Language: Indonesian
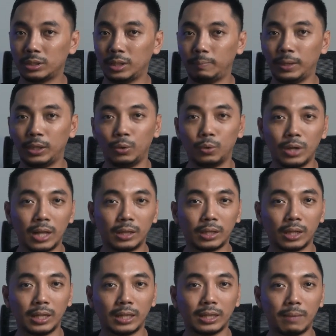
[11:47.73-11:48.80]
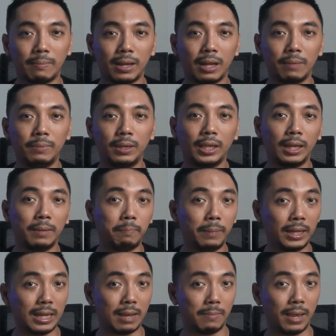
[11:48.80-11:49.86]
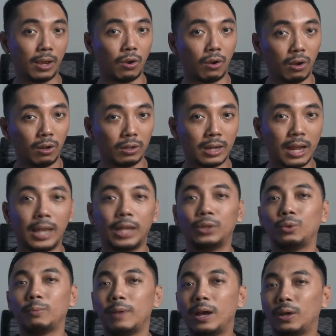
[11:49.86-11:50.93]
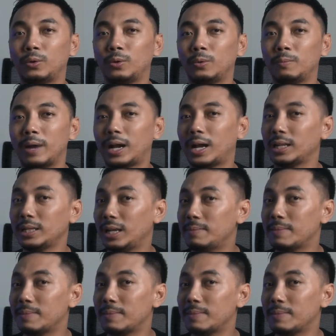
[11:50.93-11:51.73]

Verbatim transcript: CPU dan ternyata malah bikin pinnya bengkok, nah itu baru bakal jadi